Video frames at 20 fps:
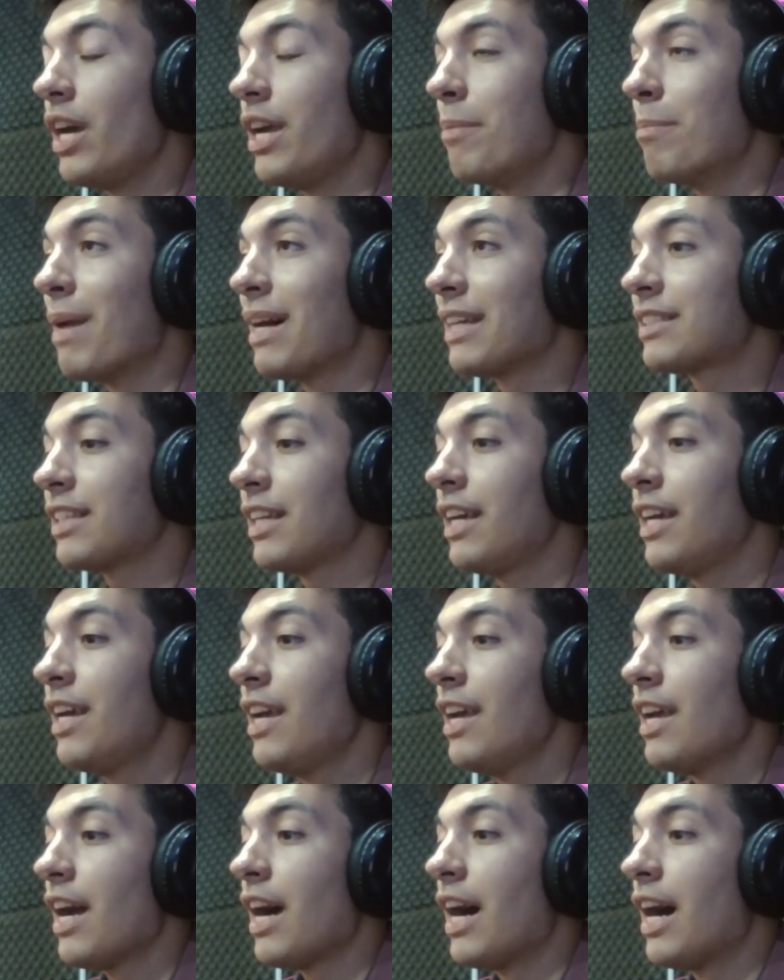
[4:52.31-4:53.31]
En base
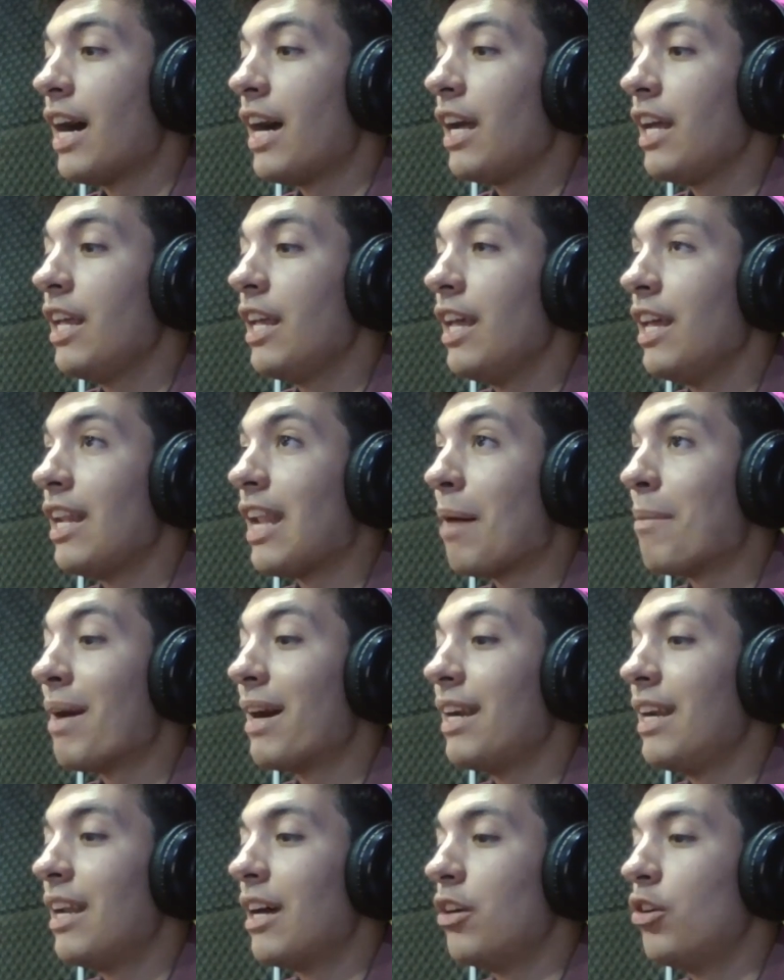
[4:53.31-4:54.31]
a eh,
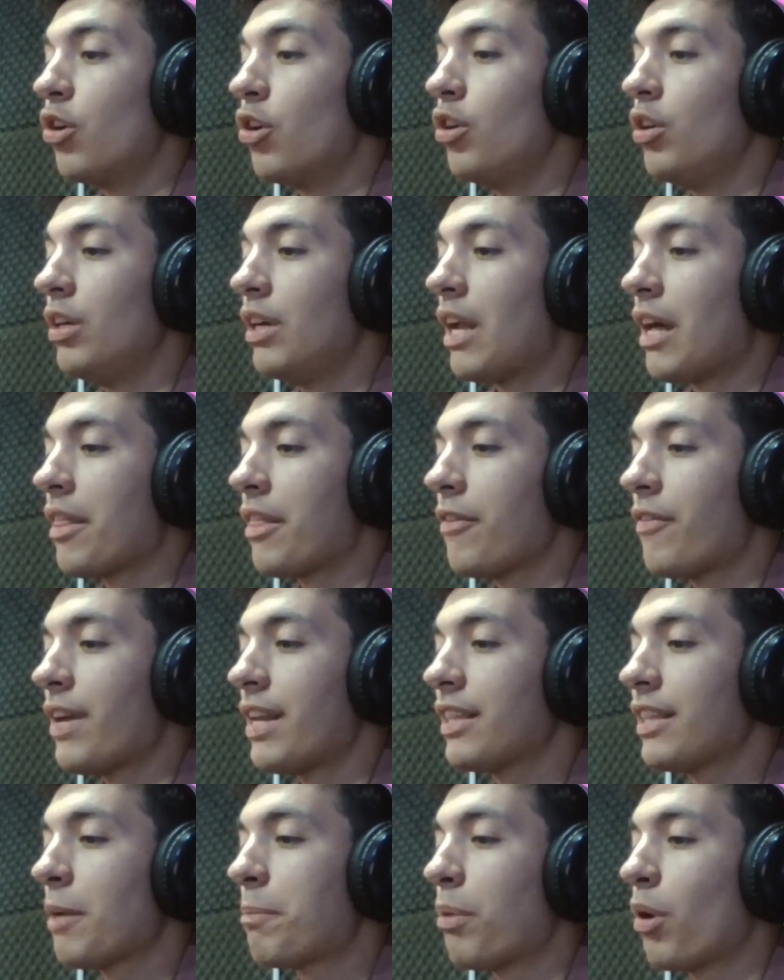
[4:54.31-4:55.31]
las
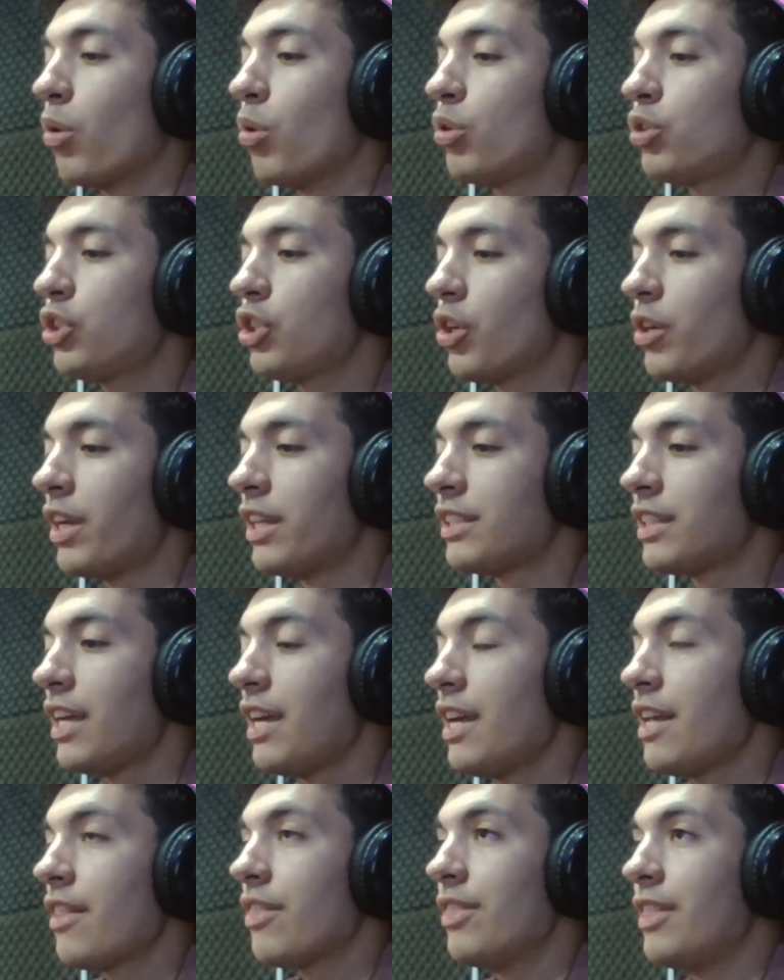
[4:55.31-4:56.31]
diferentes producciones
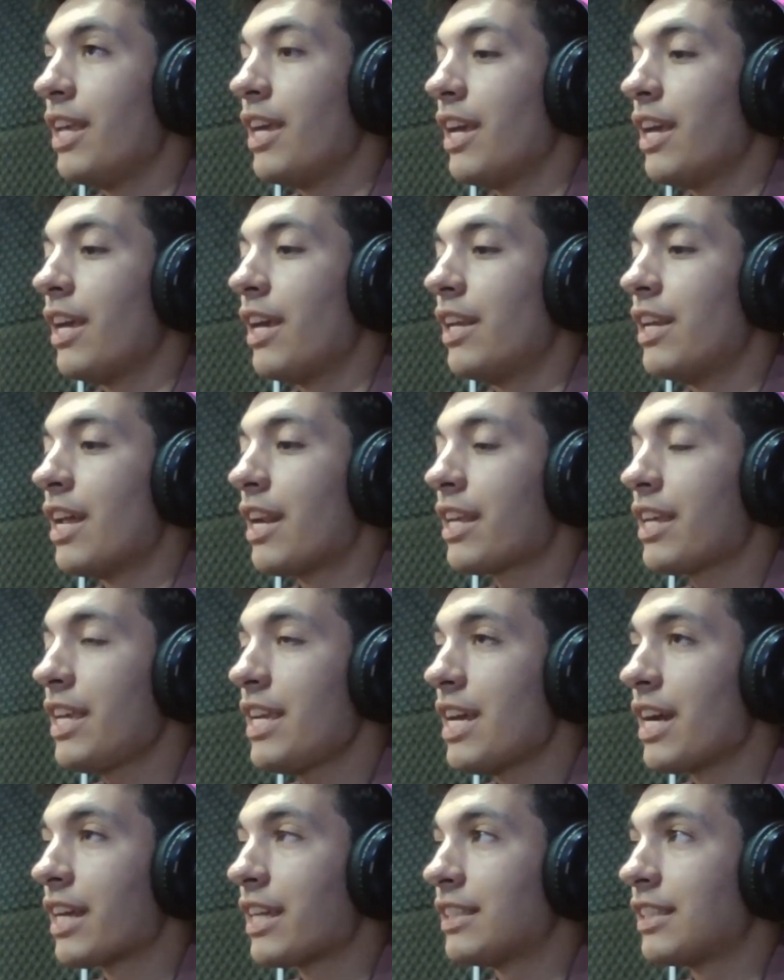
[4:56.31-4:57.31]
de
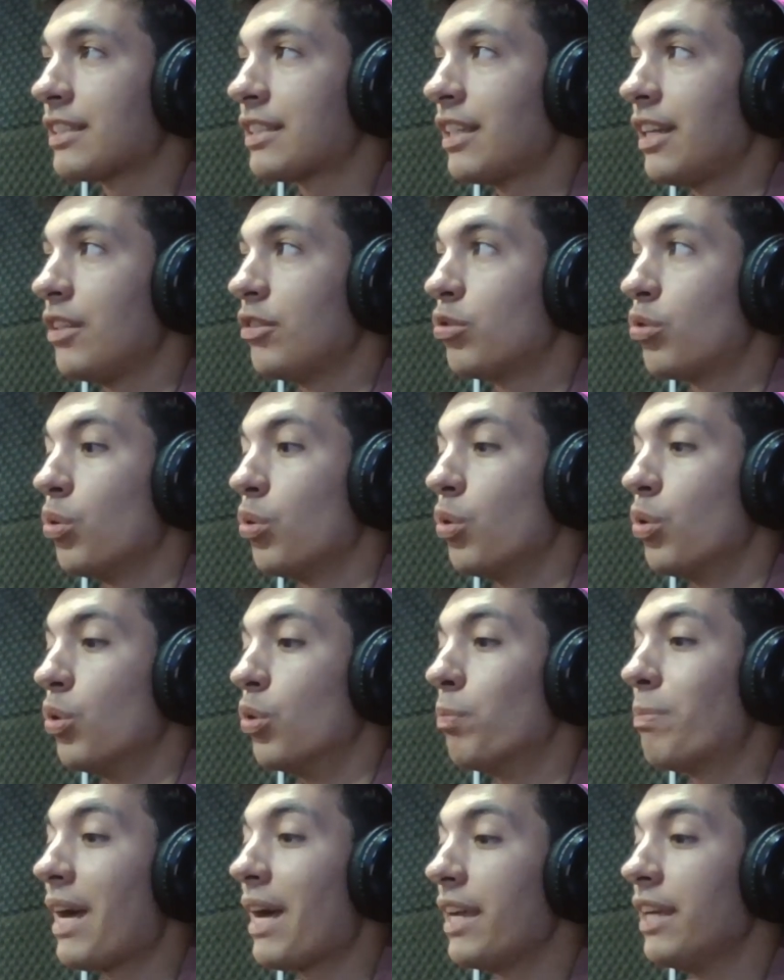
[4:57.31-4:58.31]
energía que se hacen en
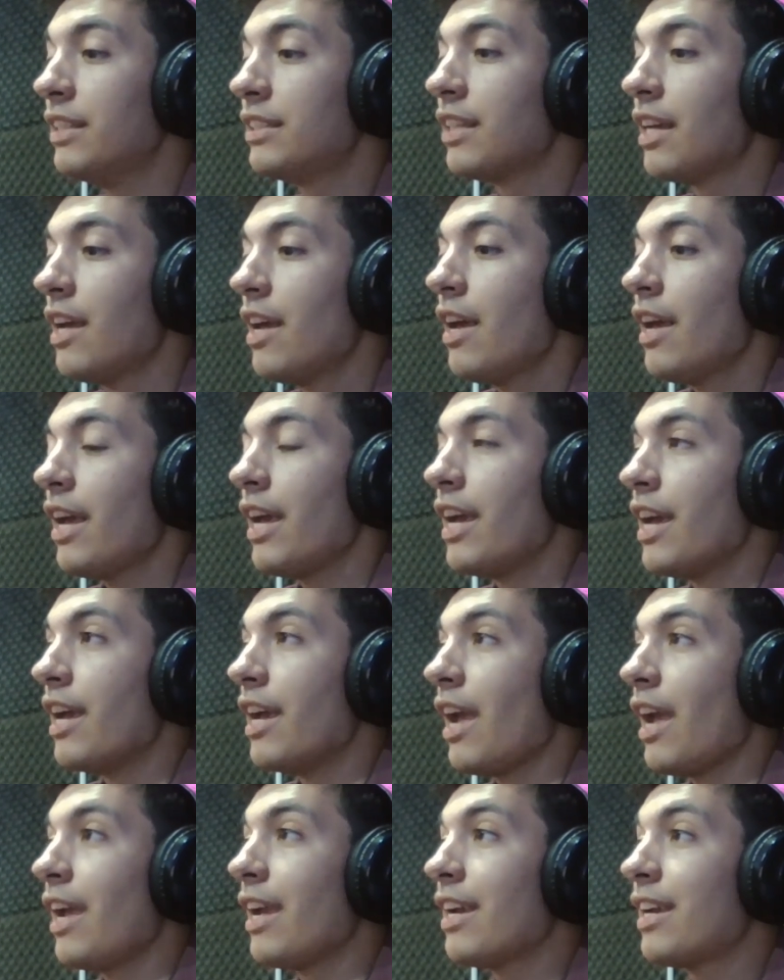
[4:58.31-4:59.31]
tu país,
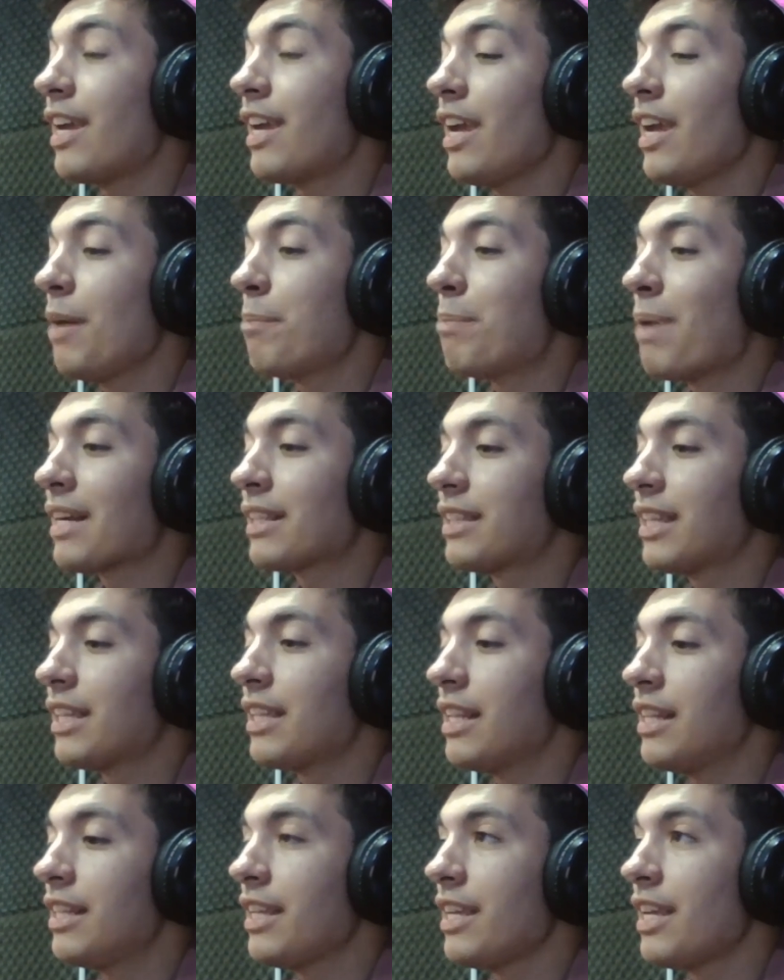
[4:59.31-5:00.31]
eh, en qué parte
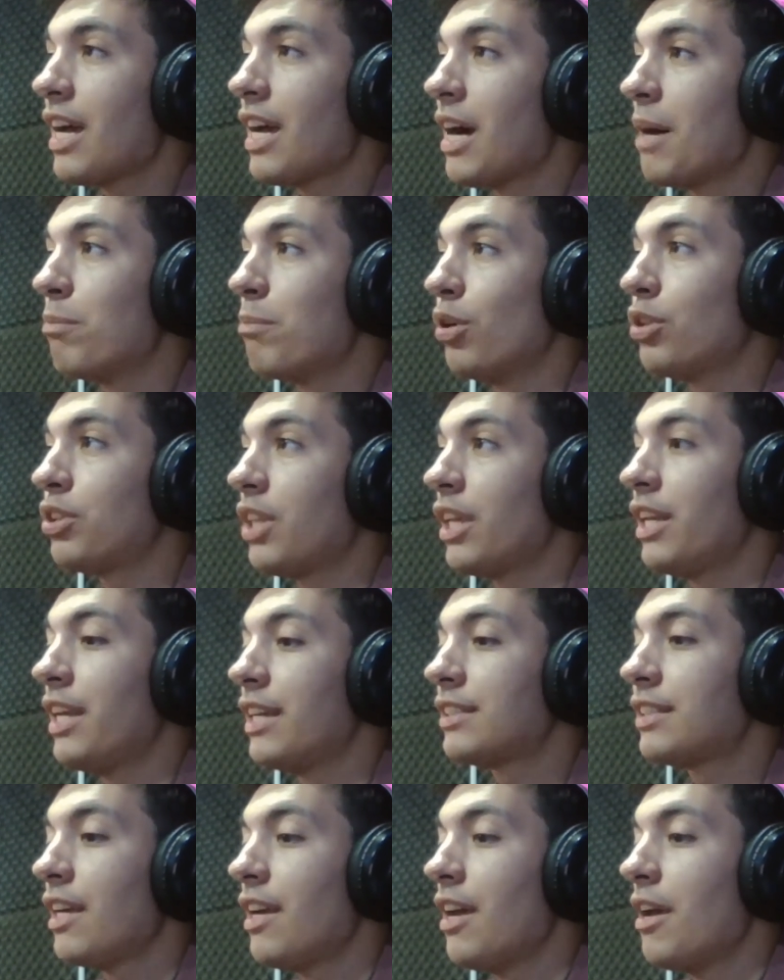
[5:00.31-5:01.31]
del día vos
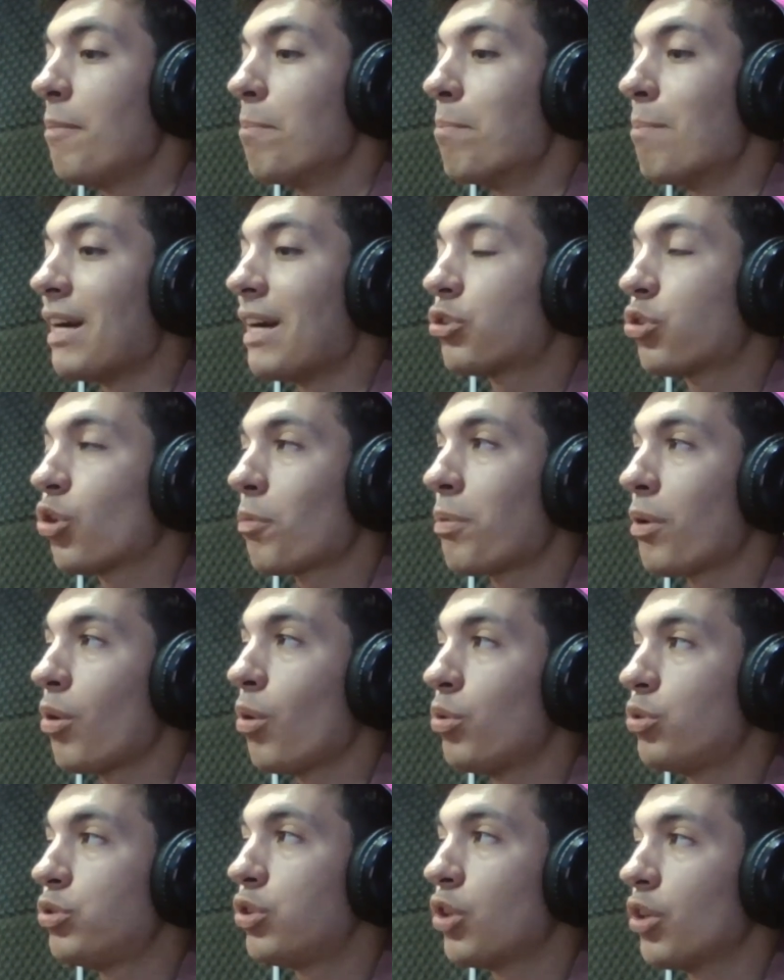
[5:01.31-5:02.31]
tenés mayor
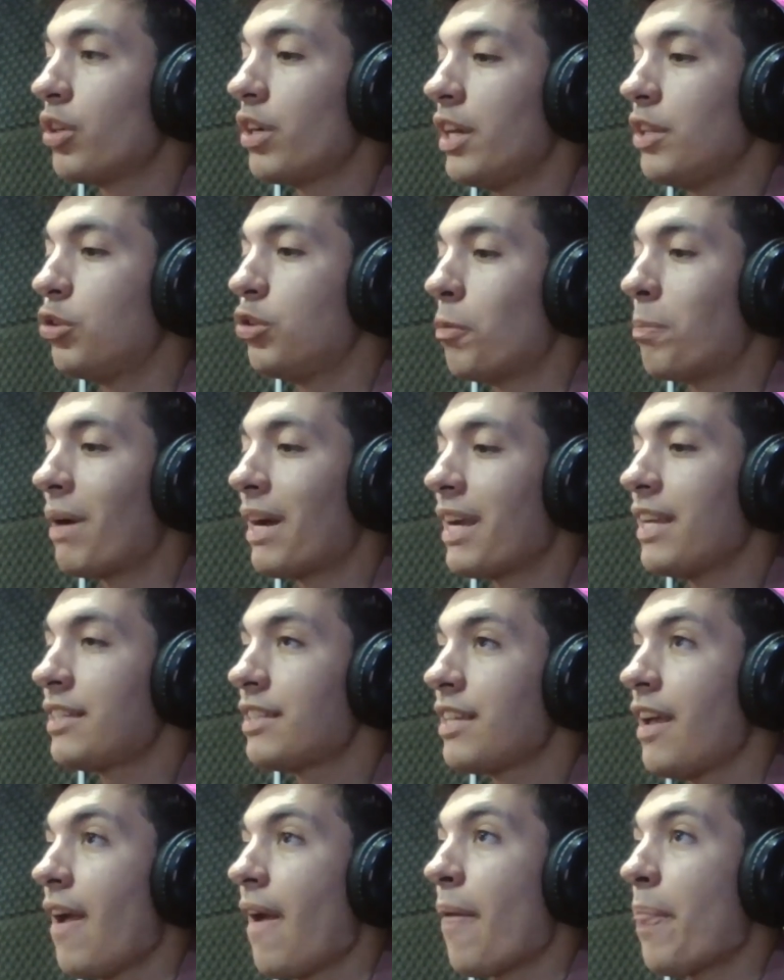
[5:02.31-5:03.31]
producción en tu
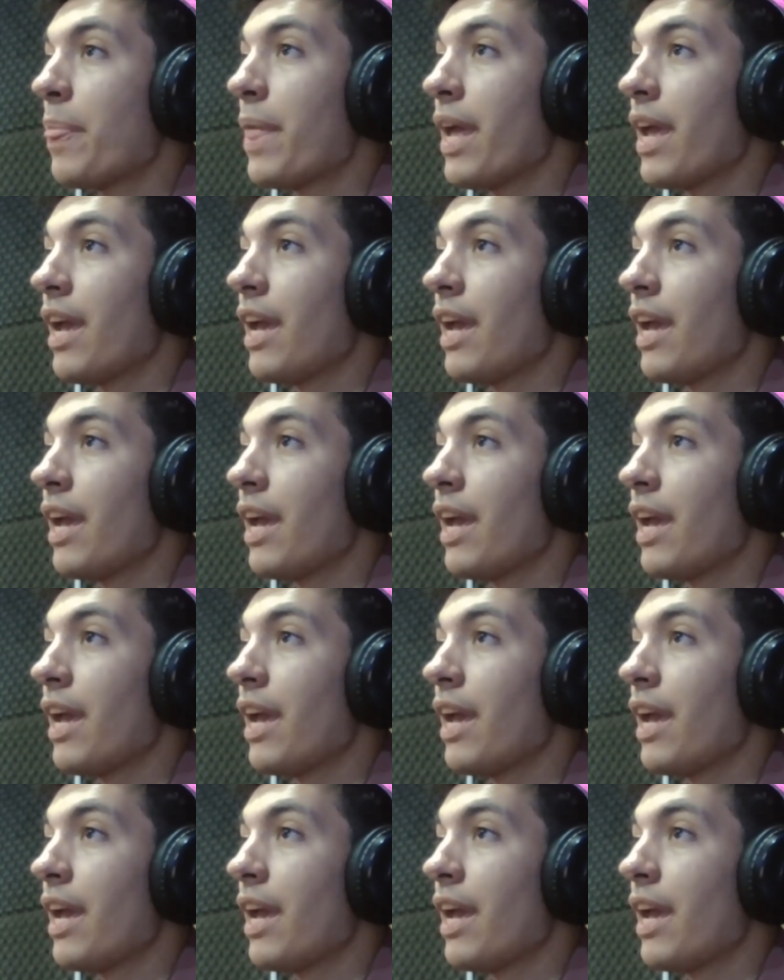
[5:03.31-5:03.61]
país de